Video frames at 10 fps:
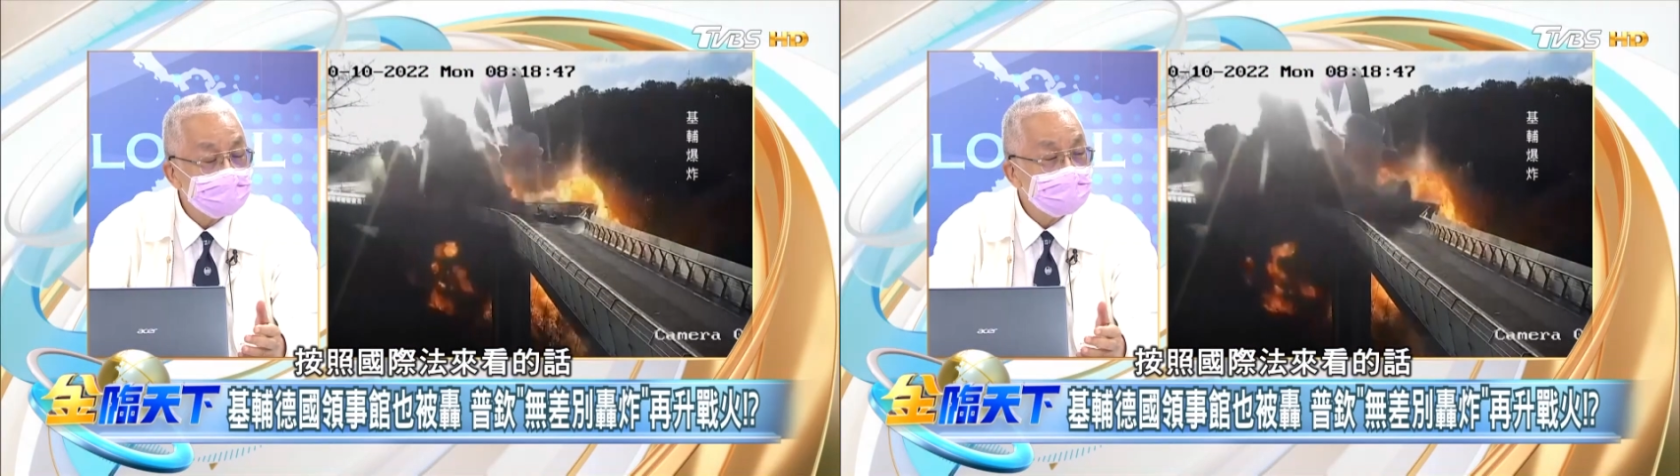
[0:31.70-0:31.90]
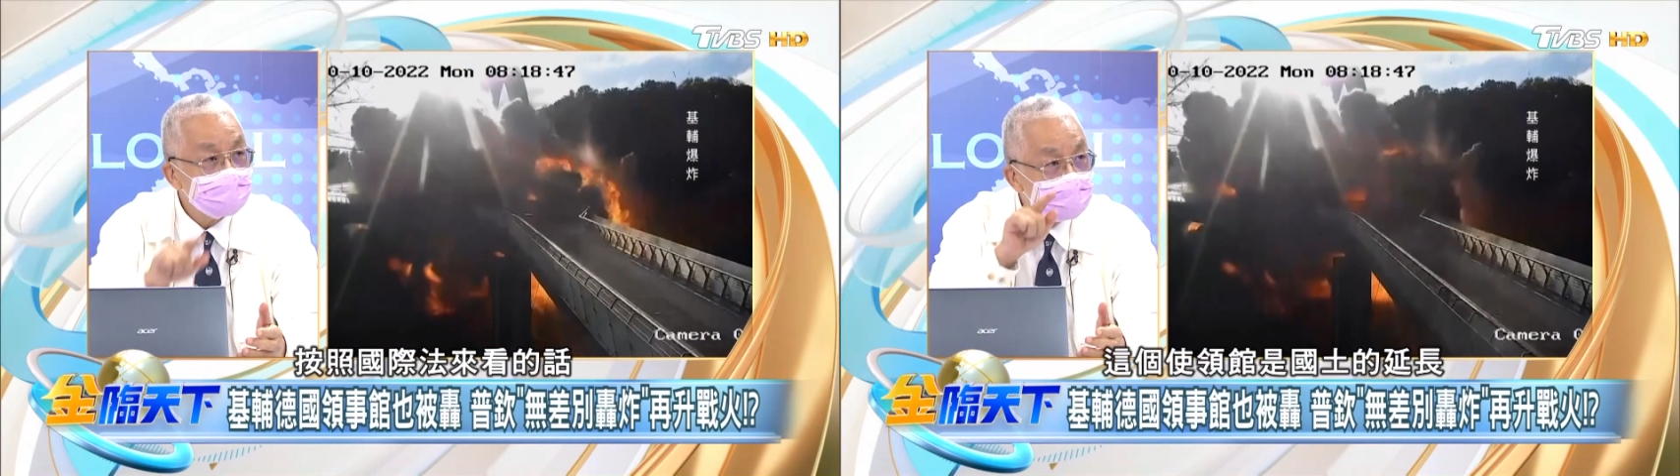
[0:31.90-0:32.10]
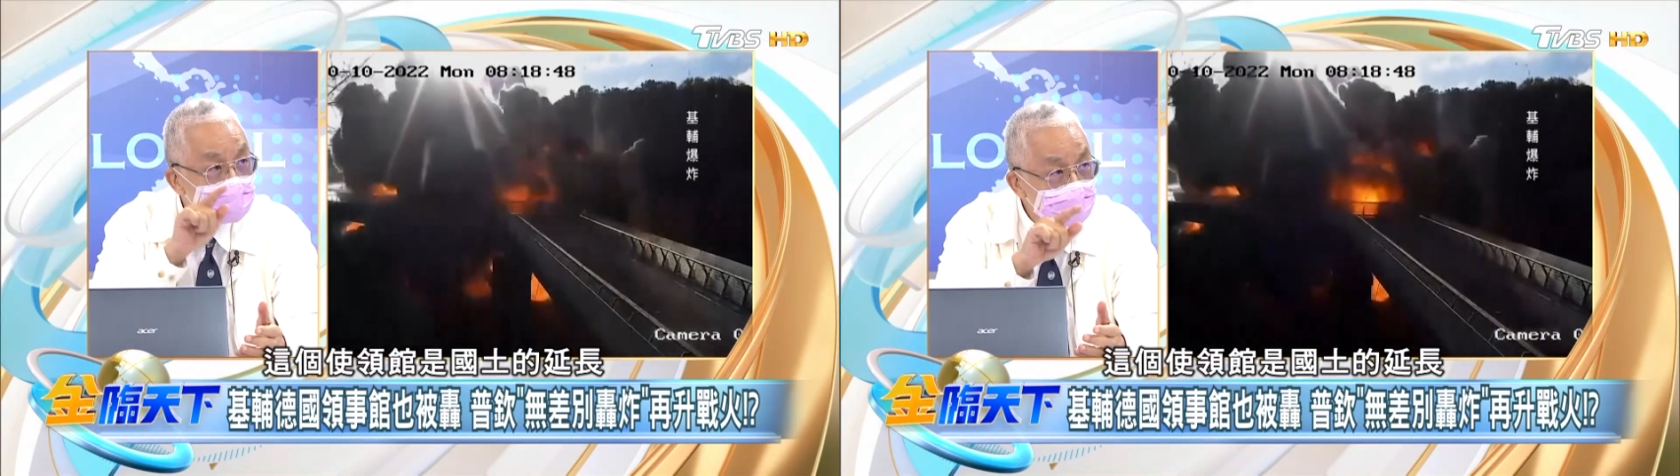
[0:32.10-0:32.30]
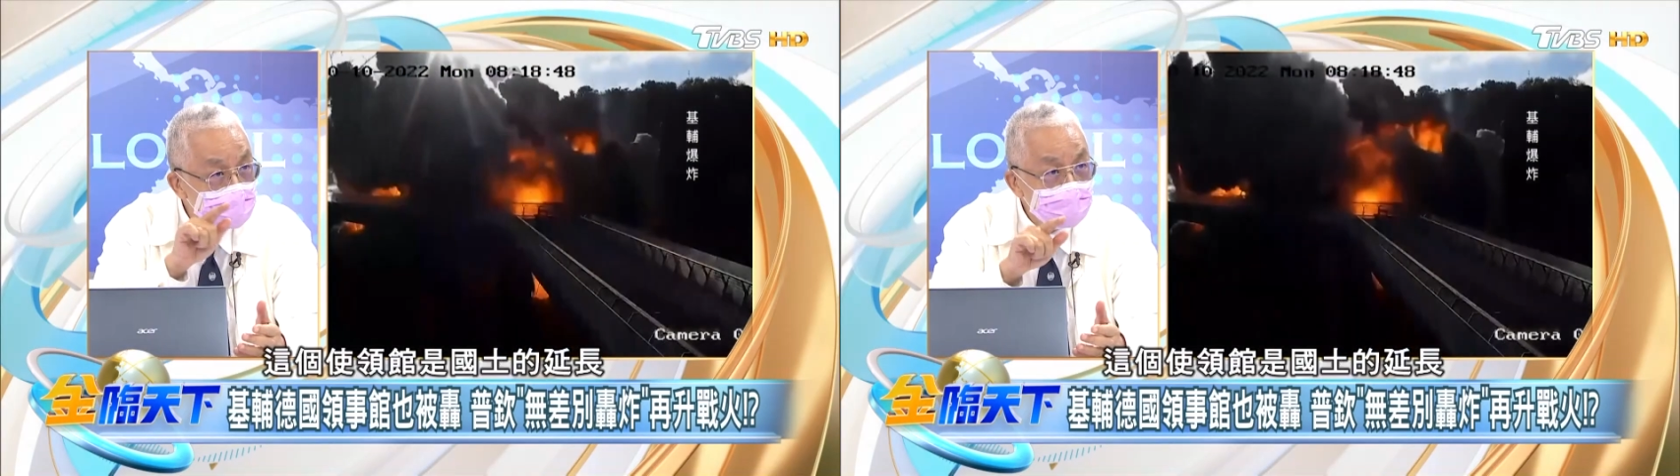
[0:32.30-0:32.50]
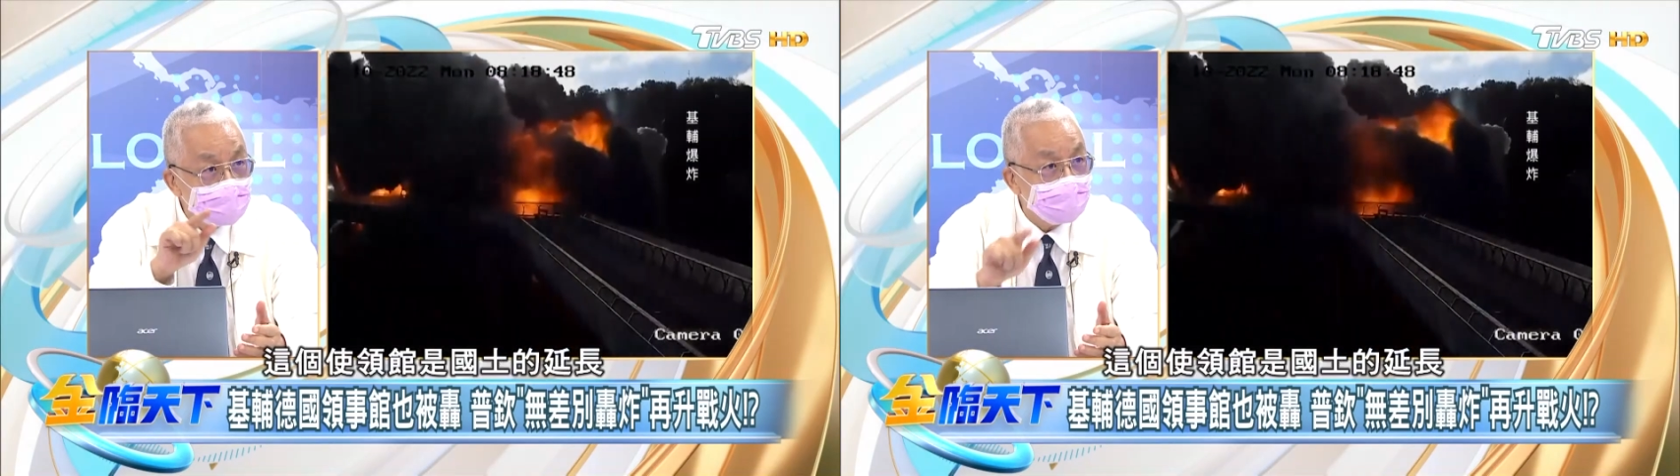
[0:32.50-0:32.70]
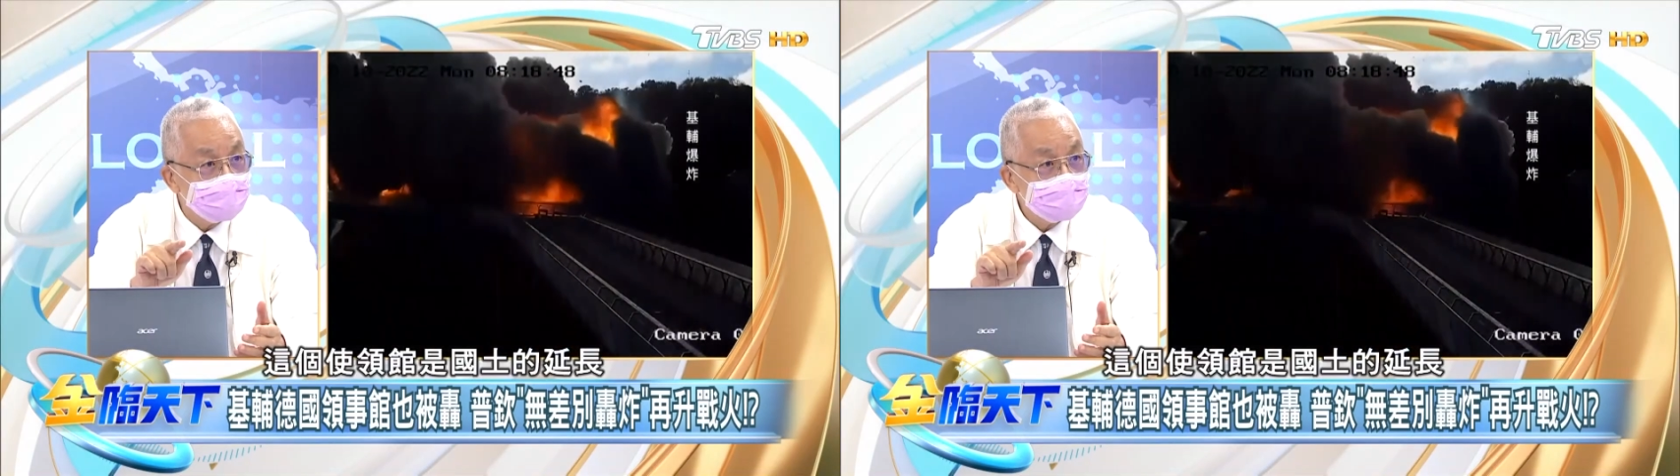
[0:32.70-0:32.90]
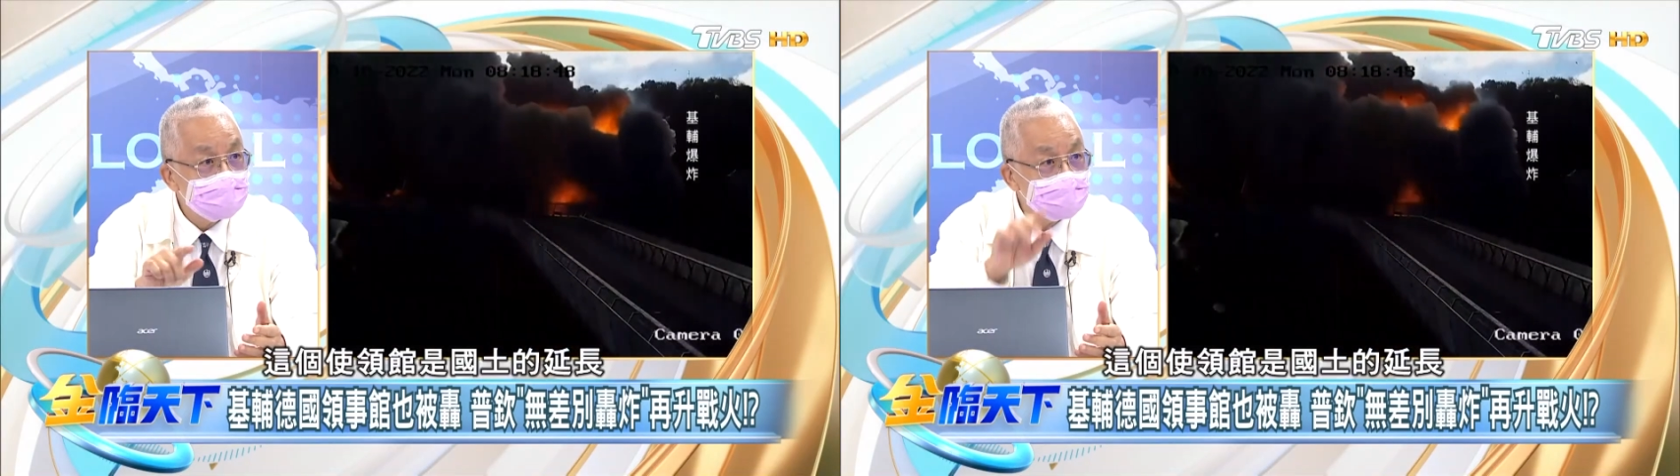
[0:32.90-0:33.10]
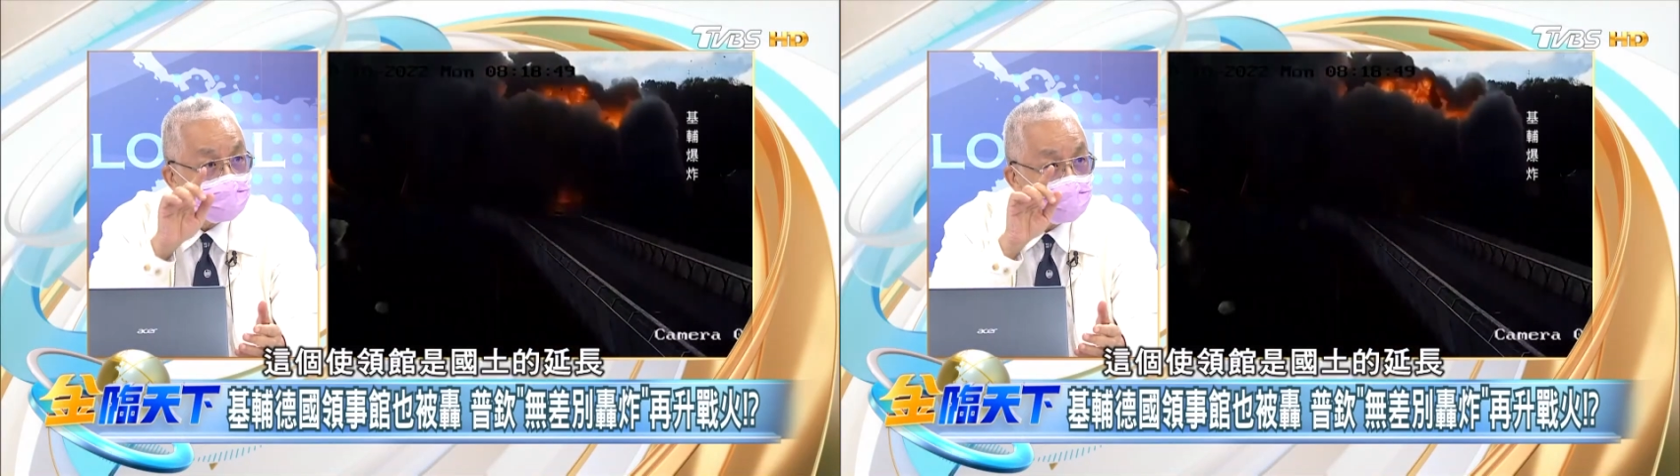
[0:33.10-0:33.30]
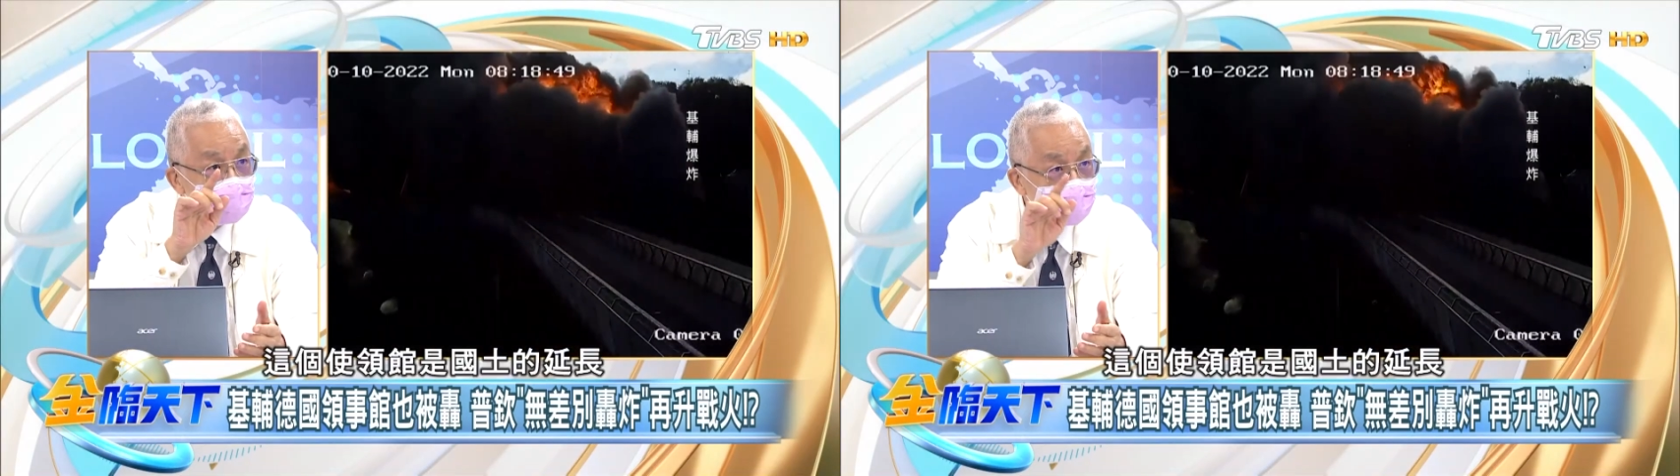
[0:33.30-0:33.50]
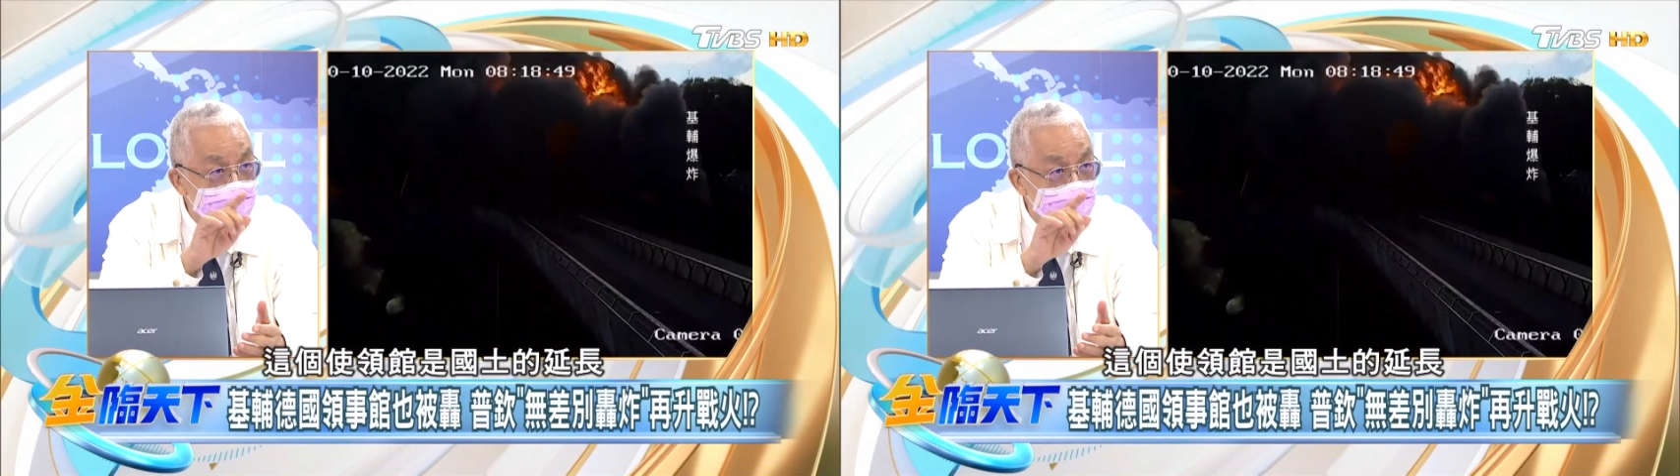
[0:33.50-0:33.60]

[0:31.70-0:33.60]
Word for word: 的话，这个使领馆是